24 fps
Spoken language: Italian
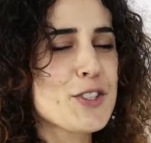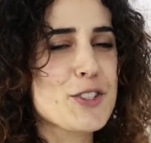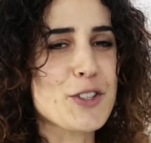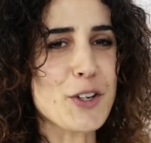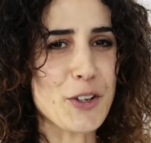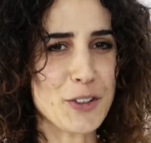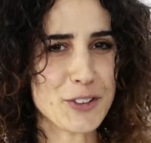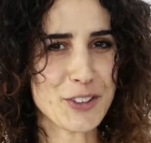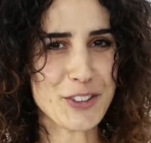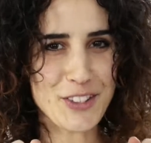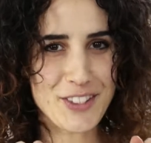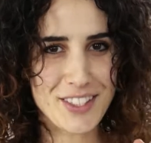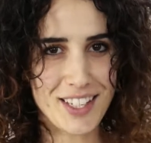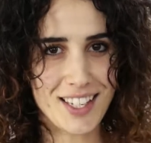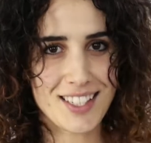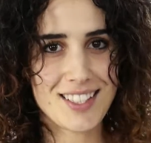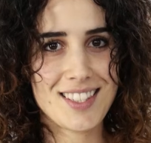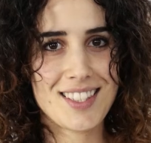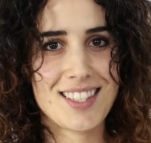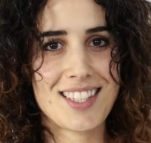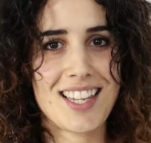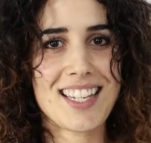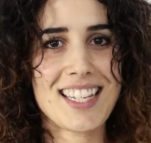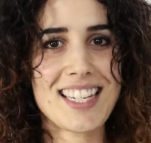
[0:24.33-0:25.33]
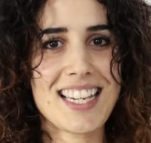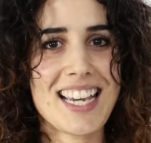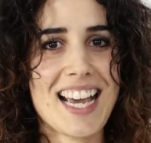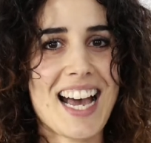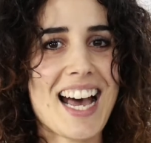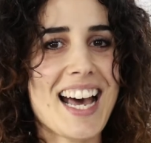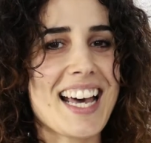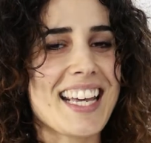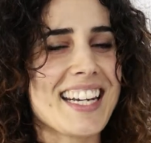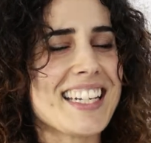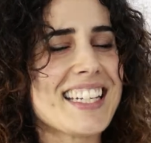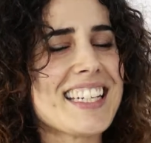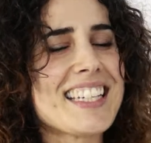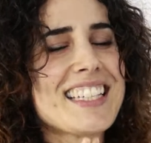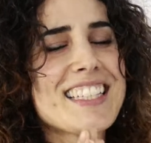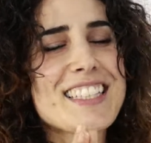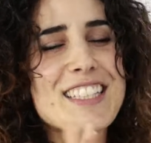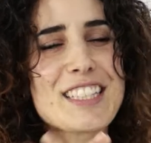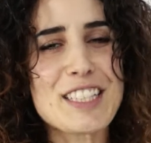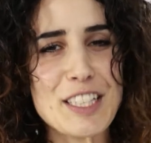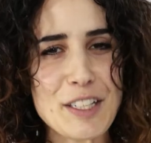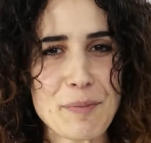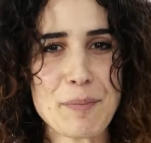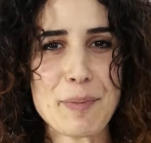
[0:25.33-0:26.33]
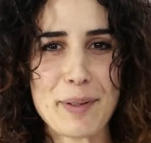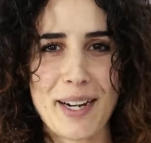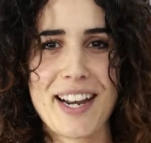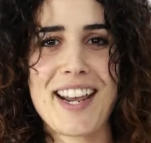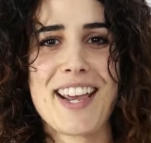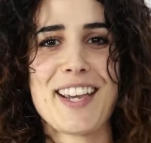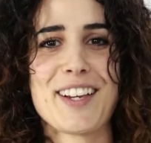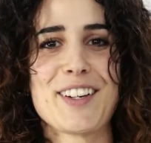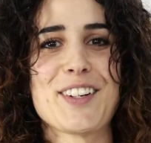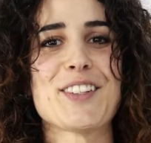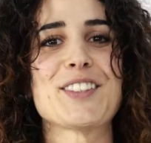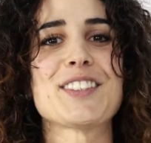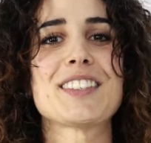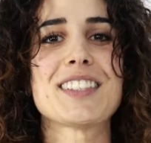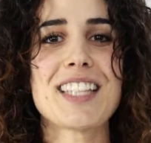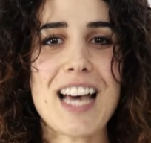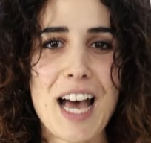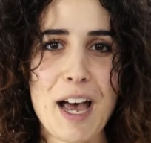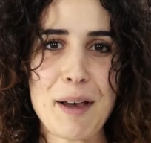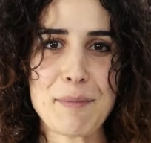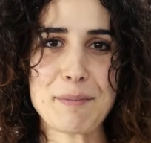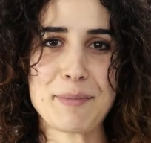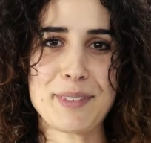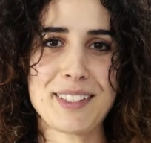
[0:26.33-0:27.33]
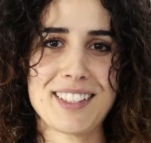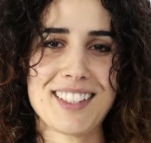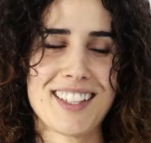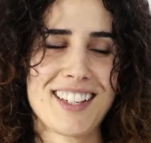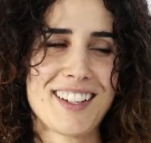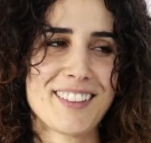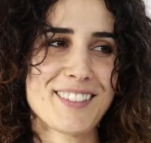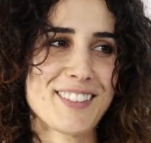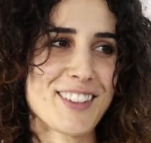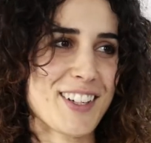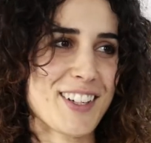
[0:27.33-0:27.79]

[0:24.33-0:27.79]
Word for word: sono senza incarichi, ti prego, dammi da